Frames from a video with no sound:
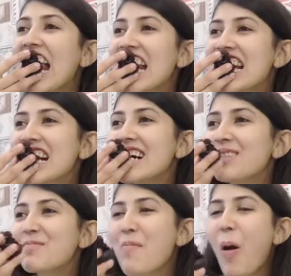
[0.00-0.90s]

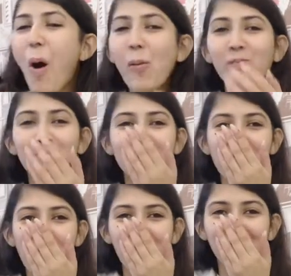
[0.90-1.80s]
because i
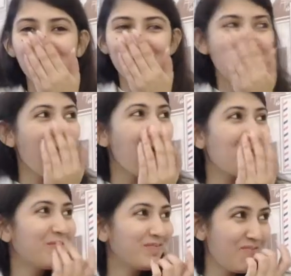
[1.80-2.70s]
really need to have